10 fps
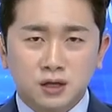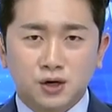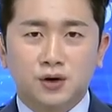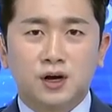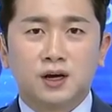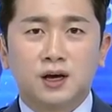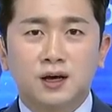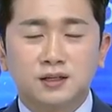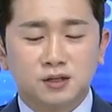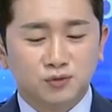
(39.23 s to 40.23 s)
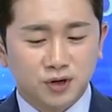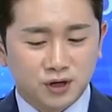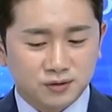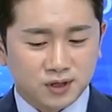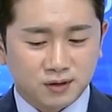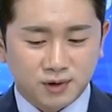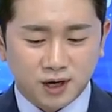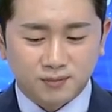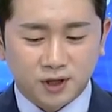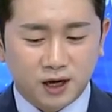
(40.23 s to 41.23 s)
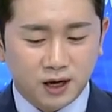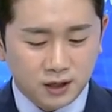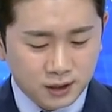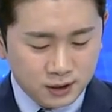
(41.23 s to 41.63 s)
저희에게 질문해 주시기 바랍니다.